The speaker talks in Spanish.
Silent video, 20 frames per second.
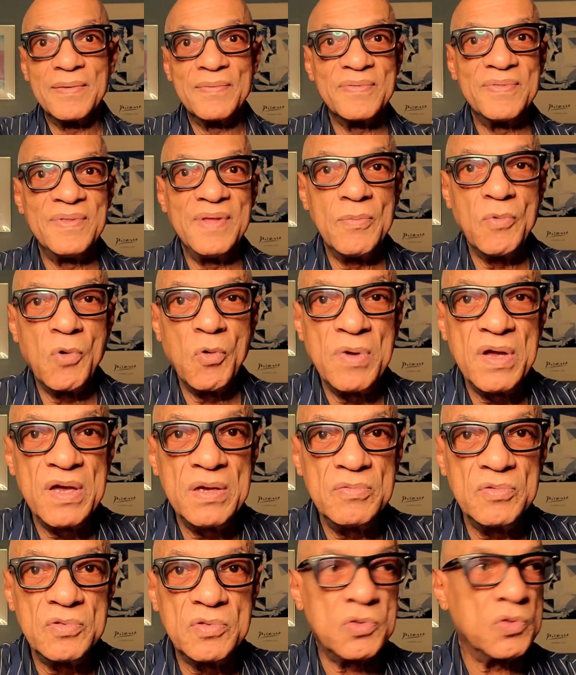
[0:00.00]
De
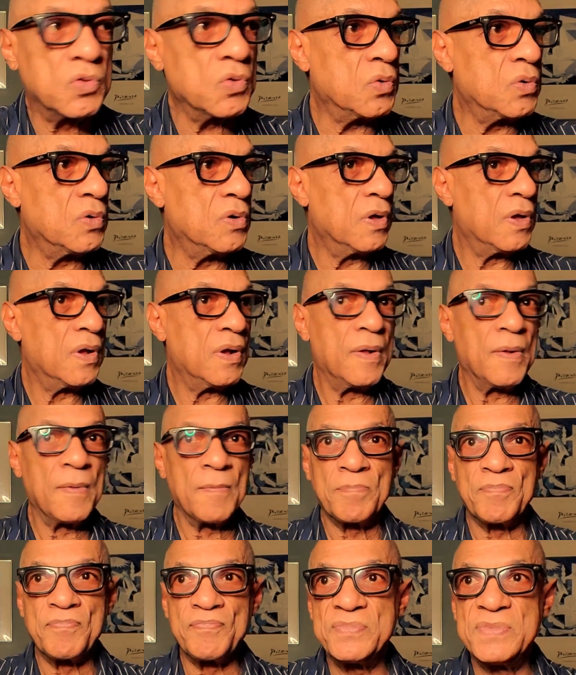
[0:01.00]
momento,
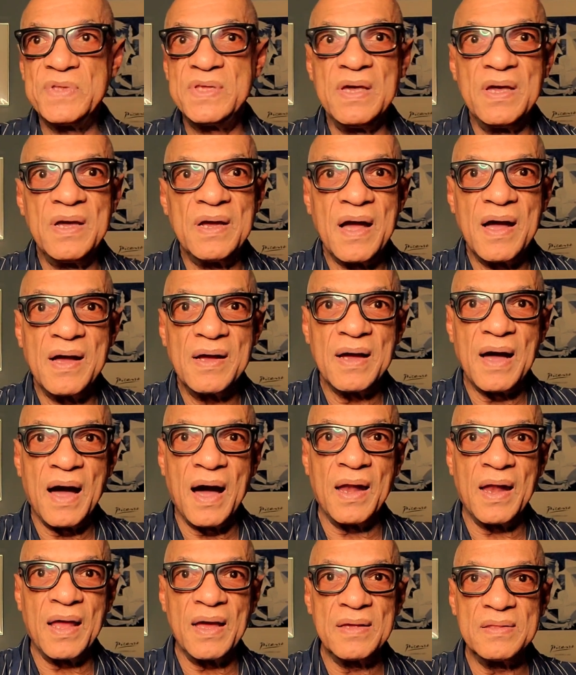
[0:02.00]
llegan
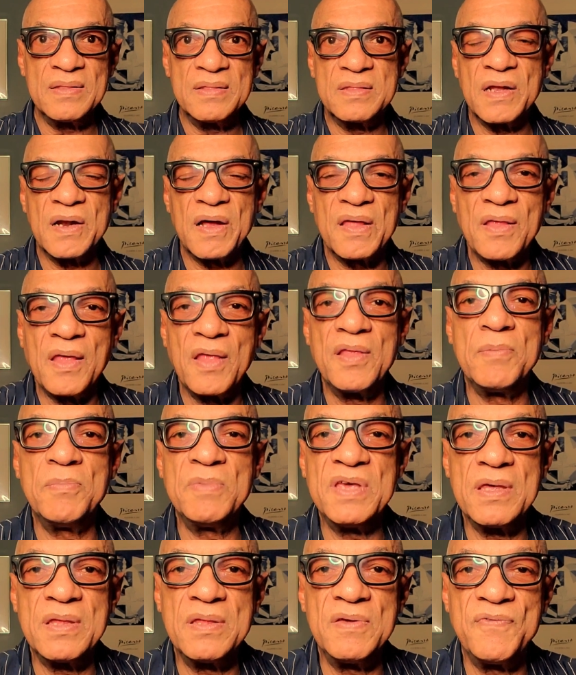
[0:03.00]
a la entrada de
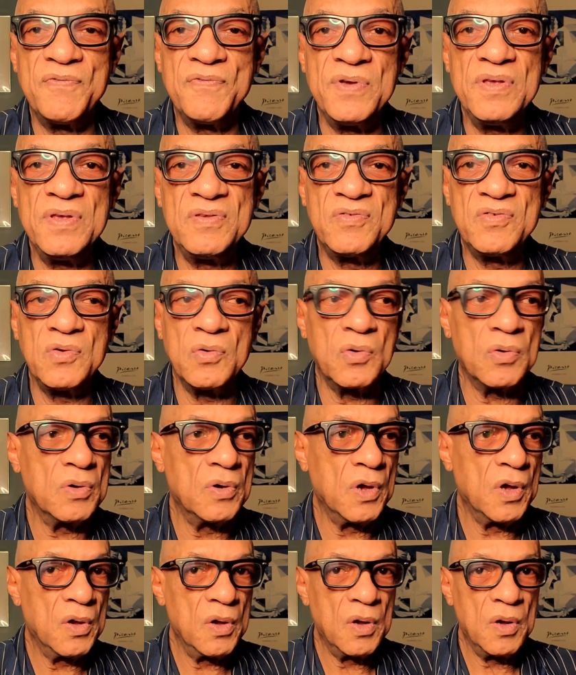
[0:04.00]
mi edificio
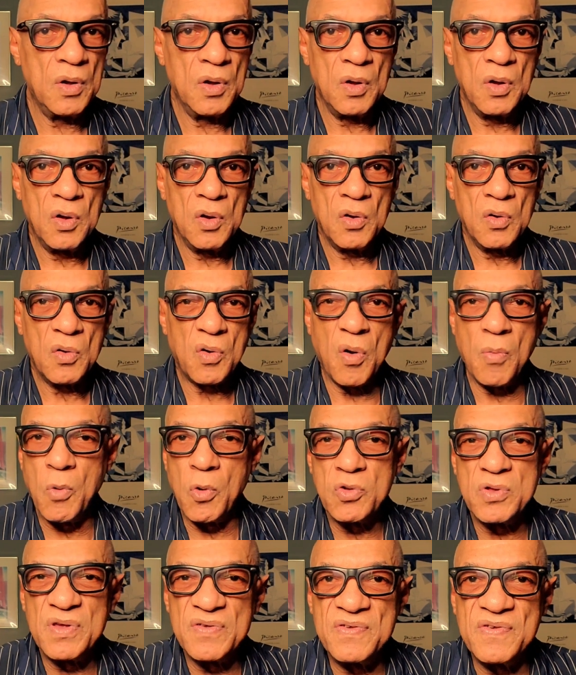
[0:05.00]

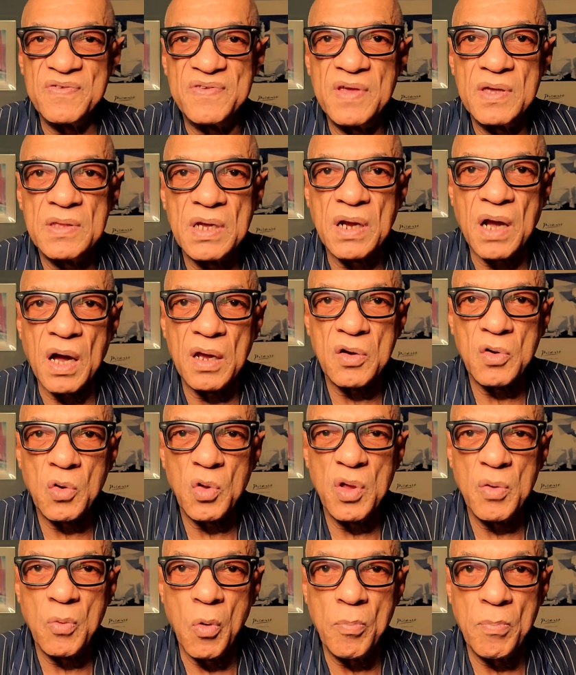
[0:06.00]
como 17
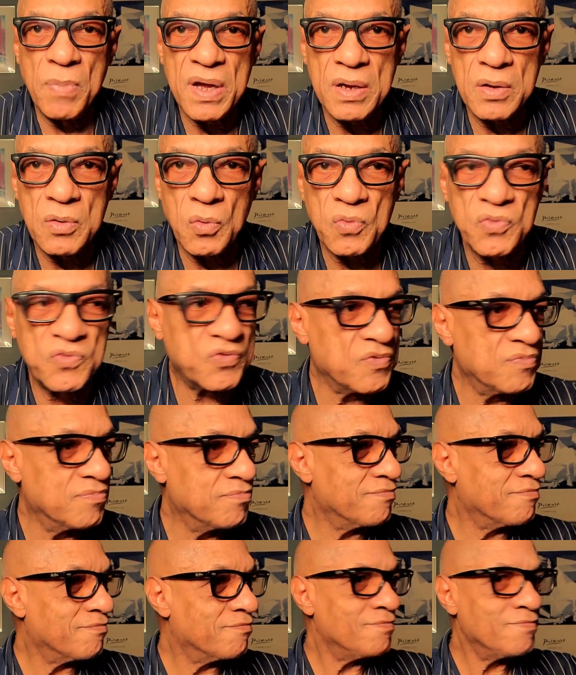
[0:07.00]
carros de bomberos.
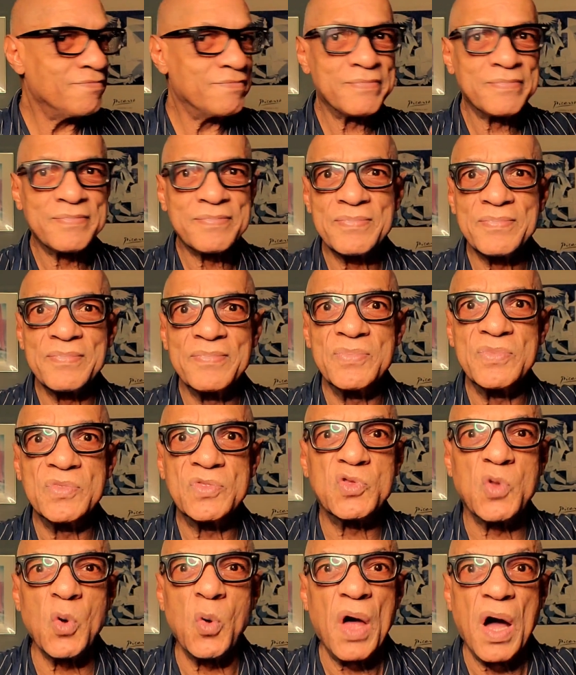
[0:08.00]

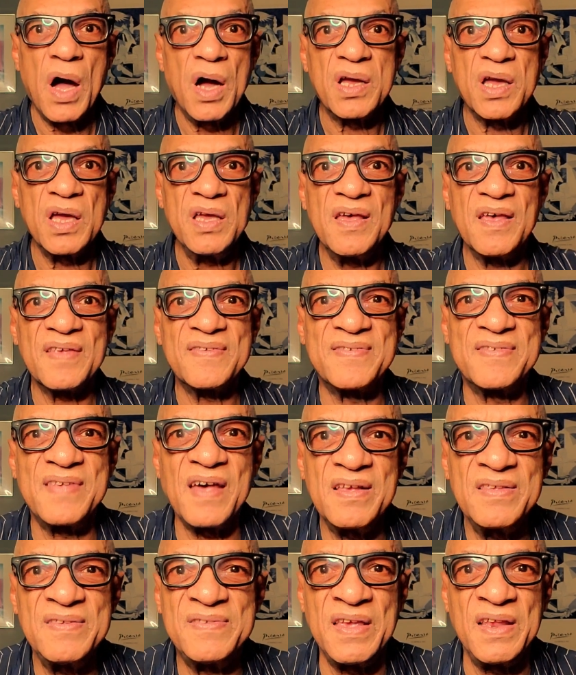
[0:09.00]
Todas aquellas
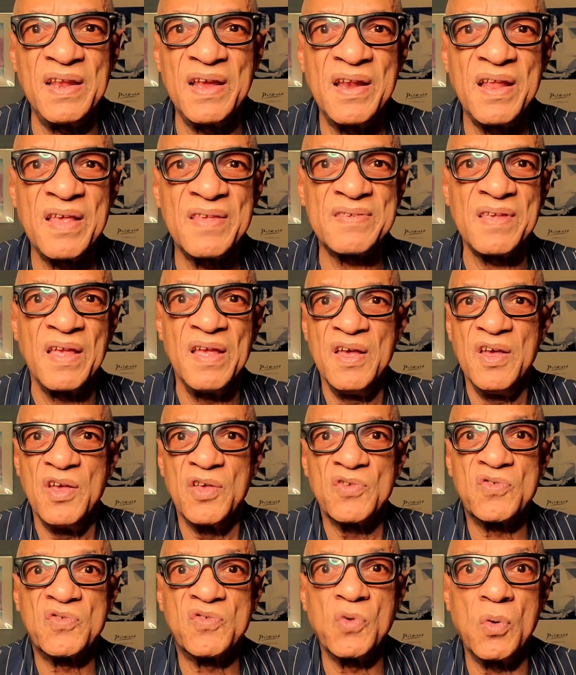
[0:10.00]
sirenas
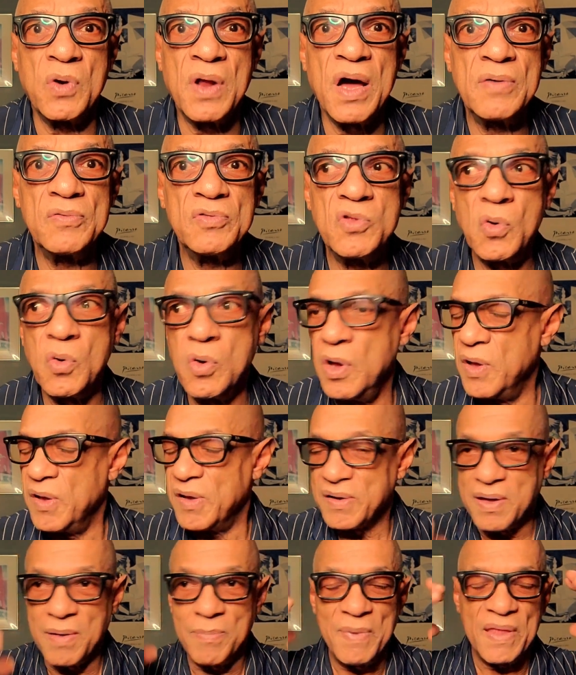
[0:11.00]
sonando
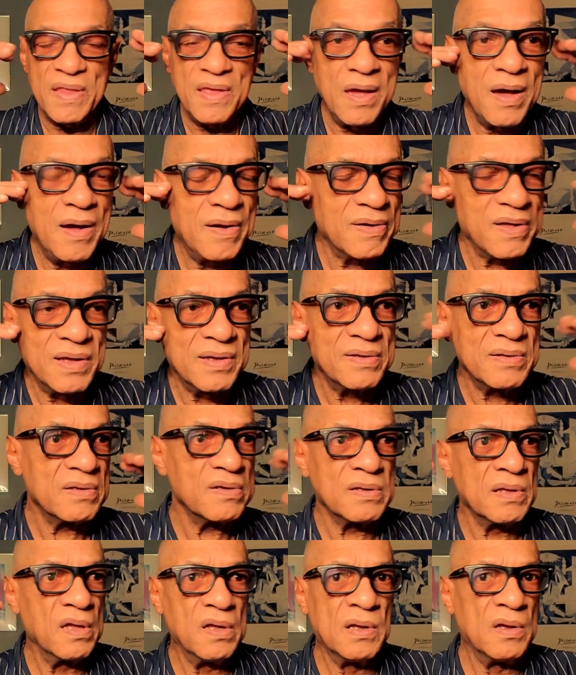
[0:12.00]
que me dejan
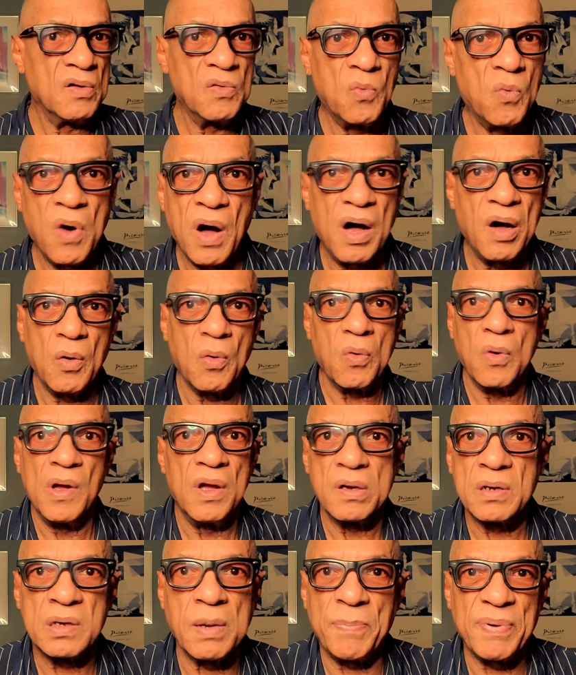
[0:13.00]
en, wow,
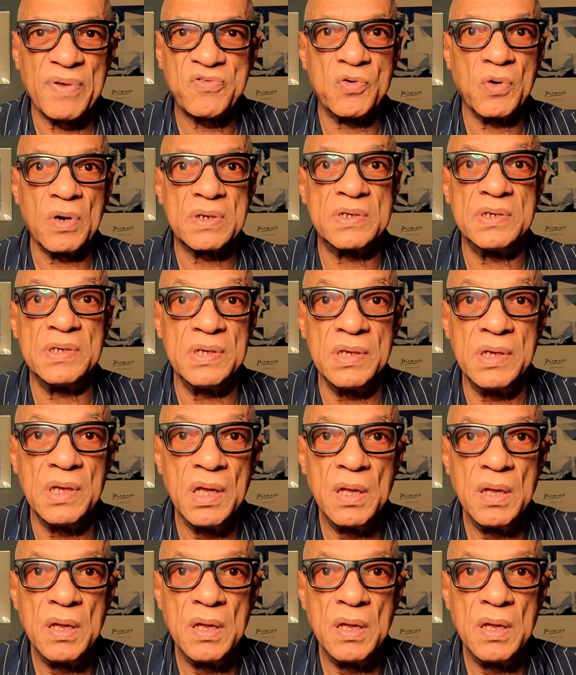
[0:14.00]
¿qué pasó aquí?